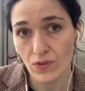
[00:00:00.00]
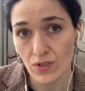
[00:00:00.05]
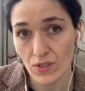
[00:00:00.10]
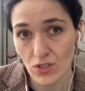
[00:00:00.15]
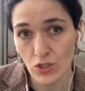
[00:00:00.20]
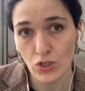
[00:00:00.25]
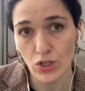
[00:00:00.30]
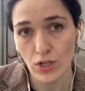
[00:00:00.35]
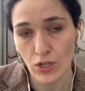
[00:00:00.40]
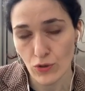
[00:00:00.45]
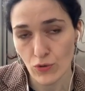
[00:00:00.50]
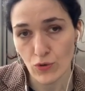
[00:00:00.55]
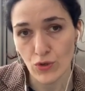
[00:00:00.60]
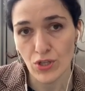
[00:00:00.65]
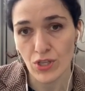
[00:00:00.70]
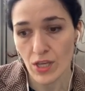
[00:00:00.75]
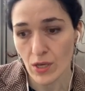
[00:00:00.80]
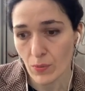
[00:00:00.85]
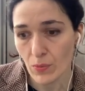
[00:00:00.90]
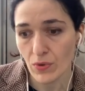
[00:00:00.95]
к сожалению,
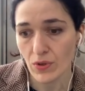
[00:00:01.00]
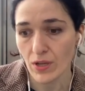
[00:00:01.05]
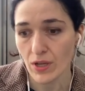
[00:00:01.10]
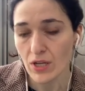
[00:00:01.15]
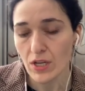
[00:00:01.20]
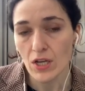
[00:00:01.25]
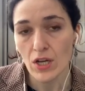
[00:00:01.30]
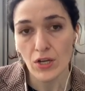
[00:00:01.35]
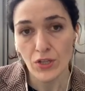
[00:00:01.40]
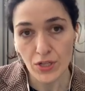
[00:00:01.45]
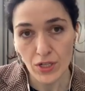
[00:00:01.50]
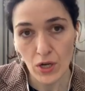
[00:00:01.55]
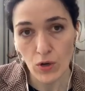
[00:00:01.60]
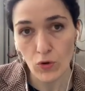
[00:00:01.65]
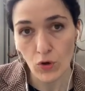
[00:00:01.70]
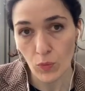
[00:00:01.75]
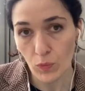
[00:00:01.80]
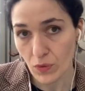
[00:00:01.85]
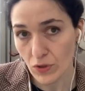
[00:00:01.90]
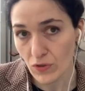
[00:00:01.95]
не было
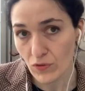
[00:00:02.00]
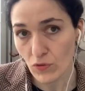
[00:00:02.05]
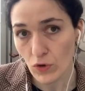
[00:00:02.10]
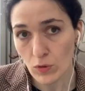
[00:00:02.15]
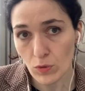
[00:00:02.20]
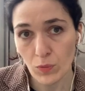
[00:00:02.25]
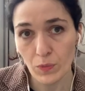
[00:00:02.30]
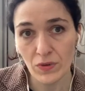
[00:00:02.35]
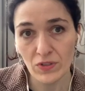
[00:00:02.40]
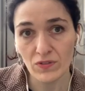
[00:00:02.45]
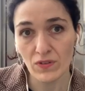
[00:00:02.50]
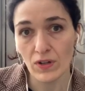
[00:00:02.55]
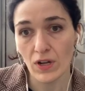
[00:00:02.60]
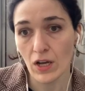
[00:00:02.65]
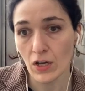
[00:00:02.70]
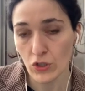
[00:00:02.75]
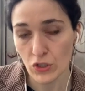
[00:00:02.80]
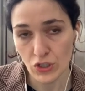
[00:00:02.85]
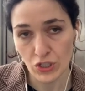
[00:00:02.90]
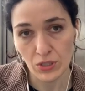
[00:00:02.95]
никакой платформы,
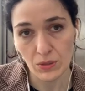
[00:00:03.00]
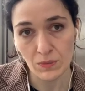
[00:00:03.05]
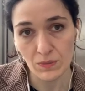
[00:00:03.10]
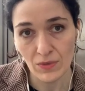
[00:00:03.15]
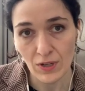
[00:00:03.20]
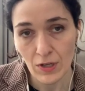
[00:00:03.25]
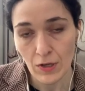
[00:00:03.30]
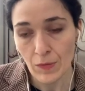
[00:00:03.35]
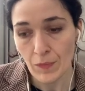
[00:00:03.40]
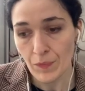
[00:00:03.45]
позволяющей им